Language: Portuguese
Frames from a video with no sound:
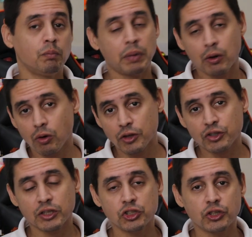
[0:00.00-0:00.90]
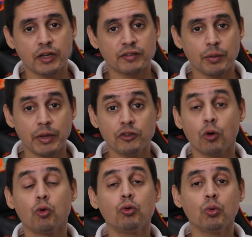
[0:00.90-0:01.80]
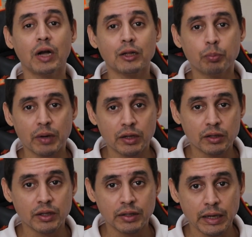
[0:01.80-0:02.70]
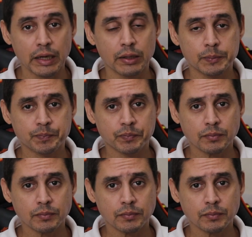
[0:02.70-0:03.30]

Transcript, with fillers: Pacote que a gente recebe aí de algum lugar do planeta Terra